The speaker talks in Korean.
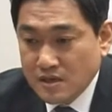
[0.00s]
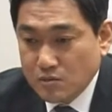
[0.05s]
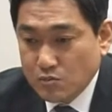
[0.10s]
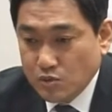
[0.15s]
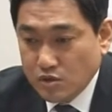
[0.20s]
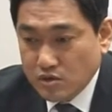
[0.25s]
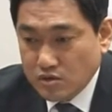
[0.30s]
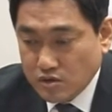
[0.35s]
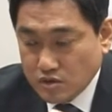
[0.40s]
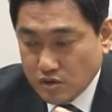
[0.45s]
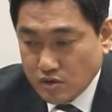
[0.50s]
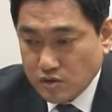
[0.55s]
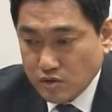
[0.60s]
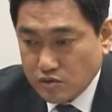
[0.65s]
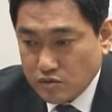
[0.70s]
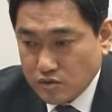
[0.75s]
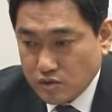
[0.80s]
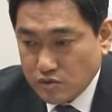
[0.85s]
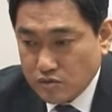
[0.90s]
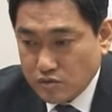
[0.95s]
뭐 그런
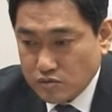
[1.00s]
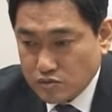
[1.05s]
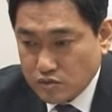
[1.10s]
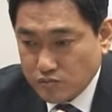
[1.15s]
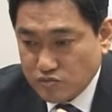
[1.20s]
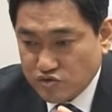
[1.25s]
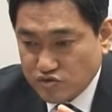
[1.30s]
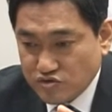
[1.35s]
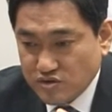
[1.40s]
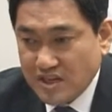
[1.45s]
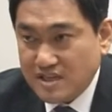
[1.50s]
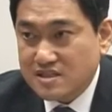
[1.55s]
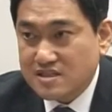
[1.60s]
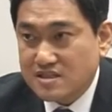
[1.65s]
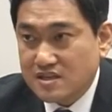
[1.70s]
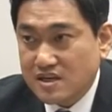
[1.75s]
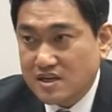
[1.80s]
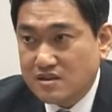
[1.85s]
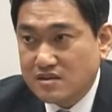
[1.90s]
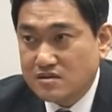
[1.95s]
어떤 좀
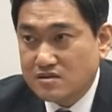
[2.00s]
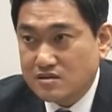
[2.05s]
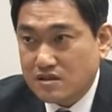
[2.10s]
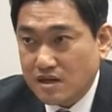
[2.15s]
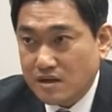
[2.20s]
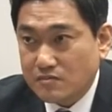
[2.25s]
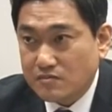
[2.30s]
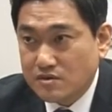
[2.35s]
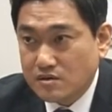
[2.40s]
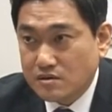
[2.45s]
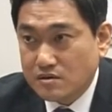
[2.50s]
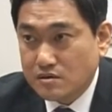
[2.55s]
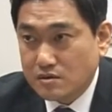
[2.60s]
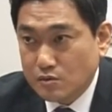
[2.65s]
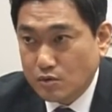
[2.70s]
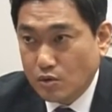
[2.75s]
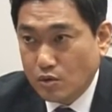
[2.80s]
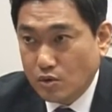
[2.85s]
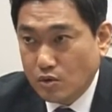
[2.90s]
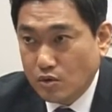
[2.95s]
중간지대에 있는
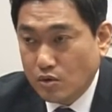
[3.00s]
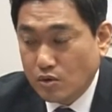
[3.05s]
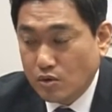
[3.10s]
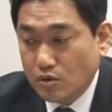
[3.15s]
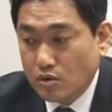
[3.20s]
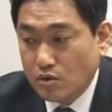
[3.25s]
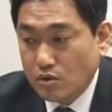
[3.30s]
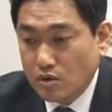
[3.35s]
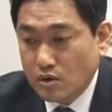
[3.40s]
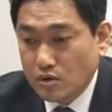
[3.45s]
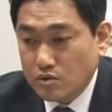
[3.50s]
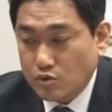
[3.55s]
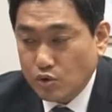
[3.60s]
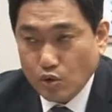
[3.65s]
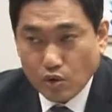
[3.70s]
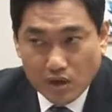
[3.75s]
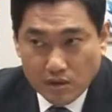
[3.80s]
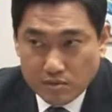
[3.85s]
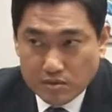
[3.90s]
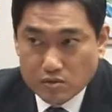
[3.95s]
사람들도
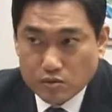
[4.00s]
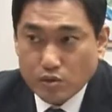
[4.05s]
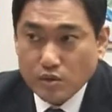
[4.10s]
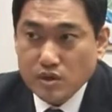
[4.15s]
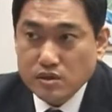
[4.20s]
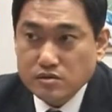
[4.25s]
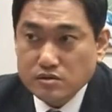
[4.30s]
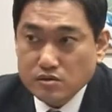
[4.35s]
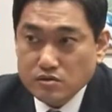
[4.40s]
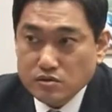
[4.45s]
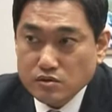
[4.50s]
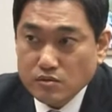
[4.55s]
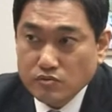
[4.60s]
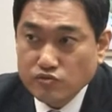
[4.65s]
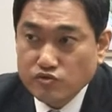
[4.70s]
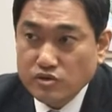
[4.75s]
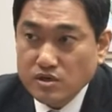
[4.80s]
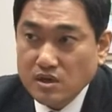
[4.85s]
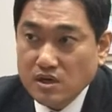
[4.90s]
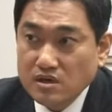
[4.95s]
통합을 통해서 좀
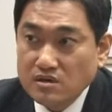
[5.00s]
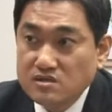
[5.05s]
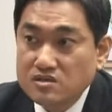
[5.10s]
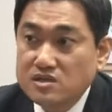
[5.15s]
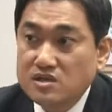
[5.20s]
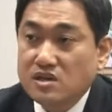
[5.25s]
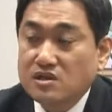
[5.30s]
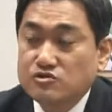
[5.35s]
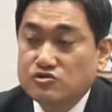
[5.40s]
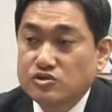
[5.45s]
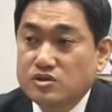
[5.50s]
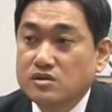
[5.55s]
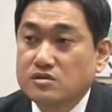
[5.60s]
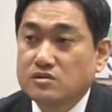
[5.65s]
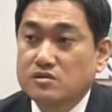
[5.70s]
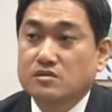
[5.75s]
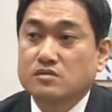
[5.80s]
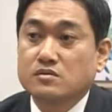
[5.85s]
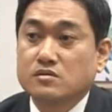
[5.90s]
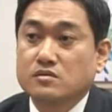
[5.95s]
우리가 의지할 수
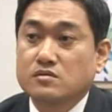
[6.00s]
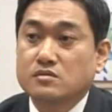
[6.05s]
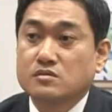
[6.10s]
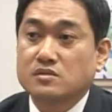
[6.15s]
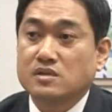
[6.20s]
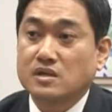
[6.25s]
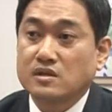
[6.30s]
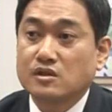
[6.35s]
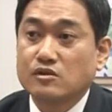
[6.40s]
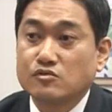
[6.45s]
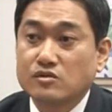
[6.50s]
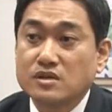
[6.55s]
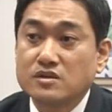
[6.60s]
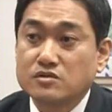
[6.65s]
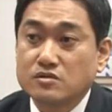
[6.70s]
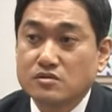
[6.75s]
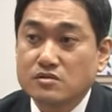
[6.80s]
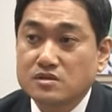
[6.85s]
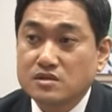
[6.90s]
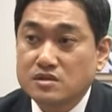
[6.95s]
있는 제대로 된
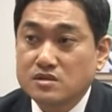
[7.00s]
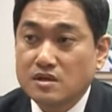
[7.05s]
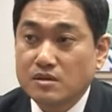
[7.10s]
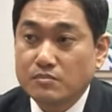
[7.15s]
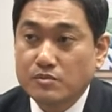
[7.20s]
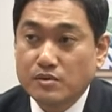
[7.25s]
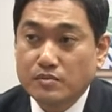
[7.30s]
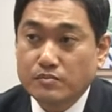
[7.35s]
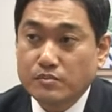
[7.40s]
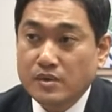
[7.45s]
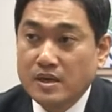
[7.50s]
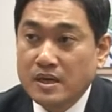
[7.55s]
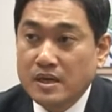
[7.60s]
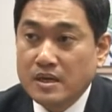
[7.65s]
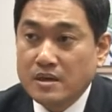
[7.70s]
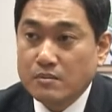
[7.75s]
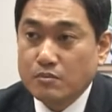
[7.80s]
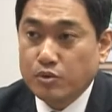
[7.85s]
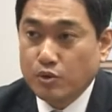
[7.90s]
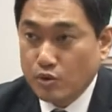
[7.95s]
정치를 한번
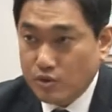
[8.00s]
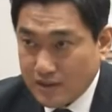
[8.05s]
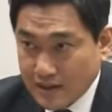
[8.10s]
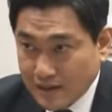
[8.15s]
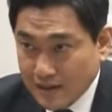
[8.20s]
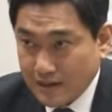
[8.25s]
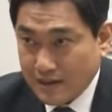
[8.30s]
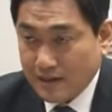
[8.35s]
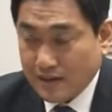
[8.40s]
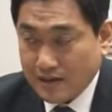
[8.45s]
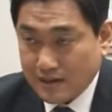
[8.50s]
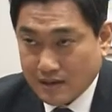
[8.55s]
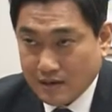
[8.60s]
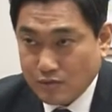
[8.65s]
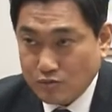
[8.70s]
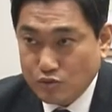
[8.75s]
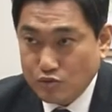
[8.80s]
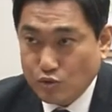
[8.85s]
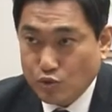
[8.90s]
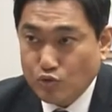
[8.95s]

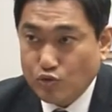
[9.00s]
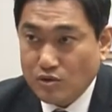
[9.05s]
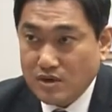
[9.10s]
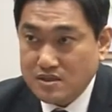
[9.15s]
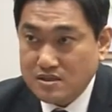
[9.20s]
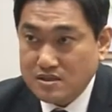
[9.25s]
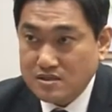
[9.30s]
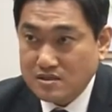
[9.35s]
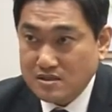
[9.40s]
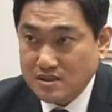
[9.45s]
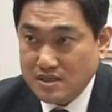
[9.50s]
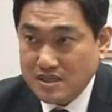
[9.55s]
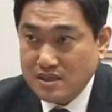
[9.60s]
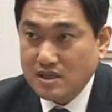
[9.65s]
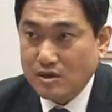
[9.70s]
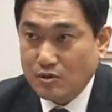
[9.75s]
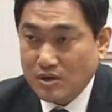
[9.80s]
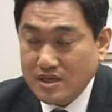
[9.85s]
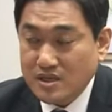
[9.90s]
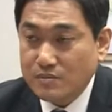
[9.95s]
보여달라라고 요구하시는
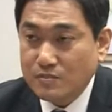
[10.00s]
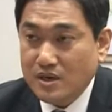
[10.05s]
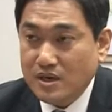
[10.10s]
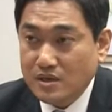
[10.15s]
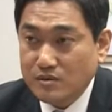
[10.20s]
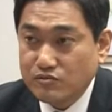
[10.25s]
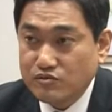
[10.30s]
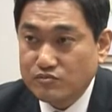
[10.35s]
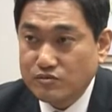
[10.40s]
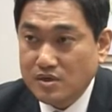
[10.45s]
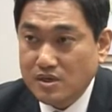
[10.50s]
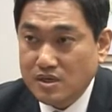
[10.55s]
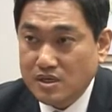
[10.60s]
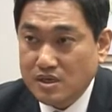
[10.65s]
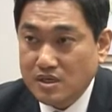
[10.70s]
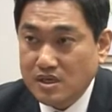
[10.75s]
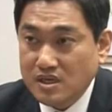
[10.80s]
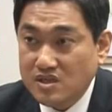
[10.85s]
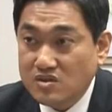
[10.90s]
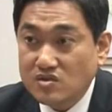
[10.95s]
기대와 희망이 분명히
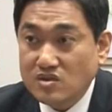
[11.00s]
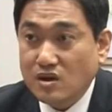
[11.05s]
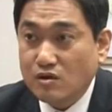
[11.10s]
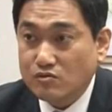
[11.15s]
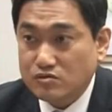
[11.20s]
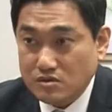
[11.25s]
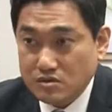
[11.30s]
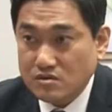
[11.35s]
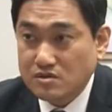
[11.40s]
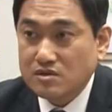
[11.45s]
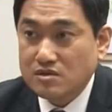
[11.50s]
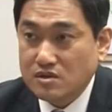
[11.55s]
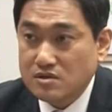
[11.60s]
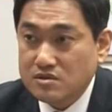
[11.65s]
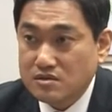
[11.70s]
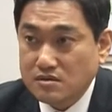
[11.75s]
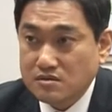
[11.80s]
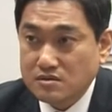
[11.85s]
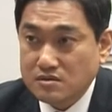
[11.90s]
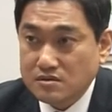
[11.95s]
있다고 저는
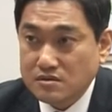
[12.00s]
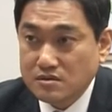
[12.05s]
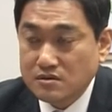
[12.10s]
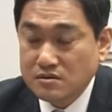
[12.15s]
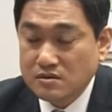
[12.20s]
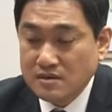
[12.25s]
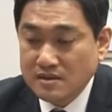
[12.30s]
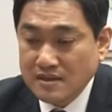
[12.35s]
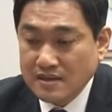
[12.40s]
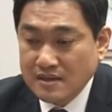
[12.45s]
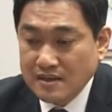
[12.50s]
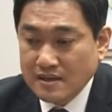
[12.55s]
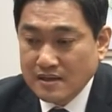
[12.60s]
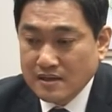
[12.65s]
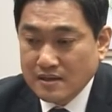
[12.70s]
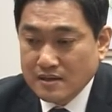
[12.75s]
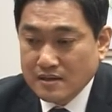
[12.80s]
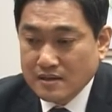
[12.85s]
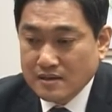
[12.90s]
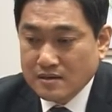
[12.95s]
느껴지거든요. 음.
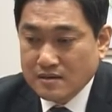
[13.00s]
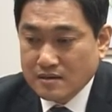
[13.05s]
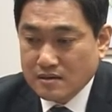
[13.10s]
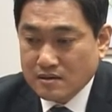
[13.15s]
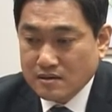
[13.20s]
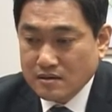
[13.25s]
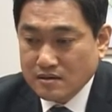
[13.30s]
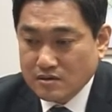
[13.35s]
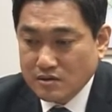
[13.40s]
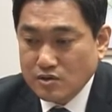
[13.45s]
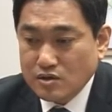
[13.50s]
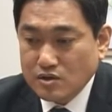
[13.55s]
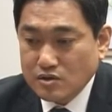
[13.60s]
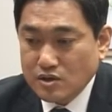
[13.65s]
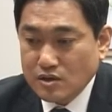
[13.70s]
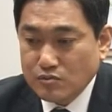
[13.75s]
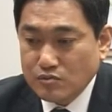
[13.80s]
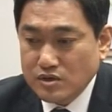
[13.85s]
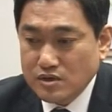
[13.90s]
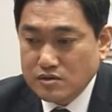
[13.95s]
그렇기
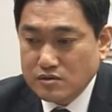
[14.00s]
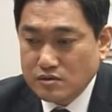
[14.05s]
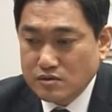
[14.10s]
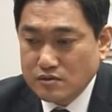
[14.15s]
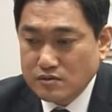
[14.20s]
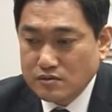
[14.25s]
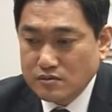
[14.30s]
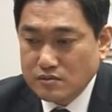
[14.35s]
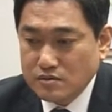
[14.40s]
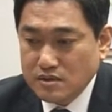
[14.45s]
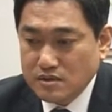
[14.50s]
때문에 저는